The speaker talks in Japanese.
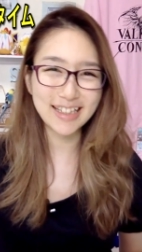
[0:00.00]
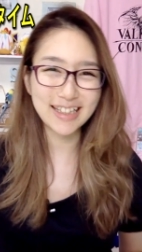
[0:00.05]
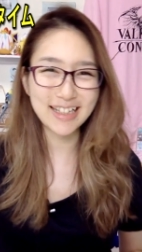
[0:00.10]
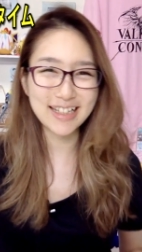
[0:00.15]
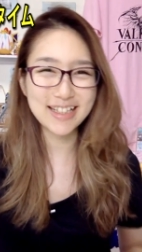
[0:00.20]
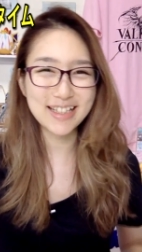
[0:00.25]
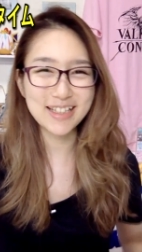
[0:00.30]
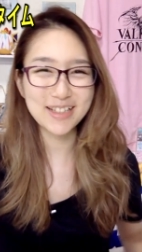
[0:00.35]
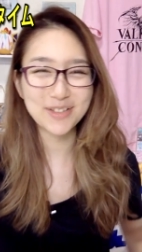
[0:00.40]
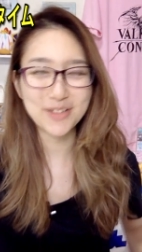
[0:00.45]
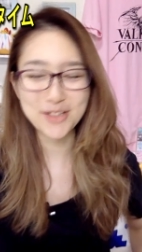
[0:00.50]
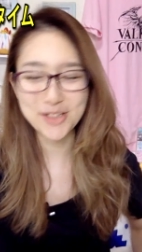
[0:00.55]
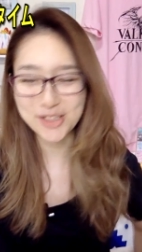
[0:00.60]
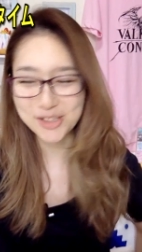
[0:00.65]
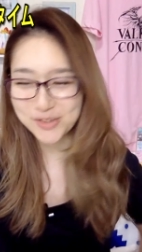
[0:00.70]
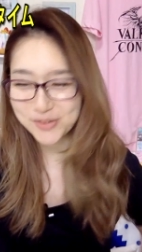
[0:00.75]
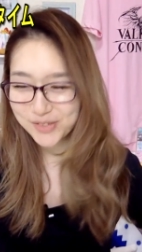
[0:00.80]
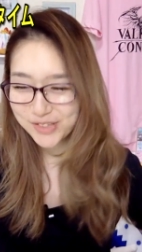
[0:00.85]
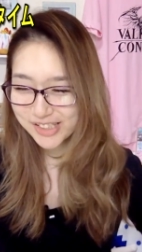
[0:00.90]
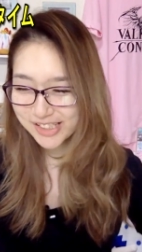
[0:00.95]
新しいのを
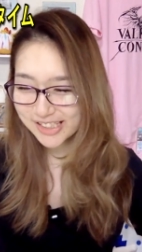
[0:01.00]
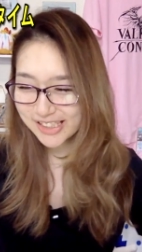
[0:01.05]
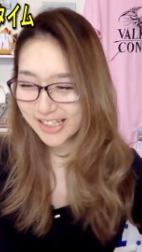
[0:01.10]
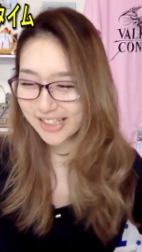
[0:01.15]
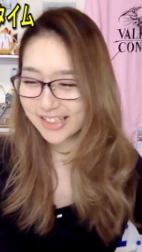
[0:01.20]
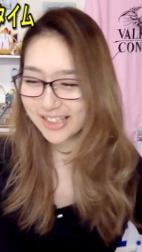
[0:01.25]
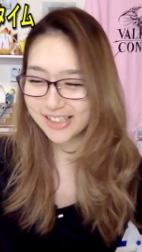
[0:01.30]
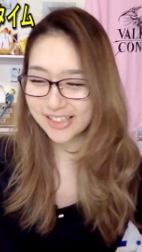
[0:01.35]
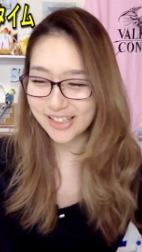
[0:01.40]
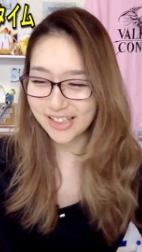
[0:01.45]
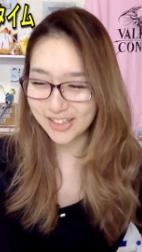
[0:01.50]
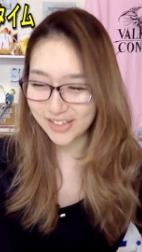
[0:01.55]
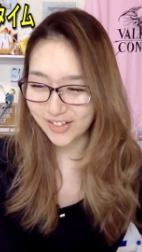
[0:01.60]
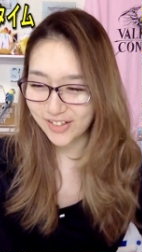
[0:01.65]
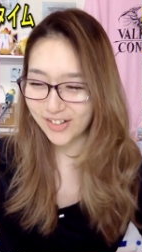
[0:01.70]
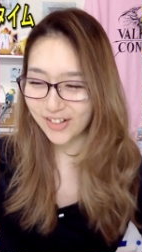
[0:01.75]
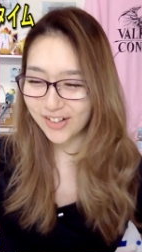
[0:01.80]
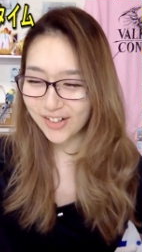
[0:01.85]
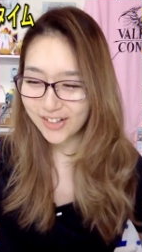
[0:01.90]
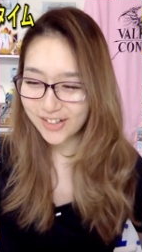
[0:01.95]
注文したんですけ
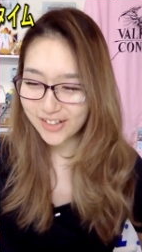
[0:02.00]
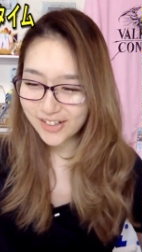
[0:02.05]
ど、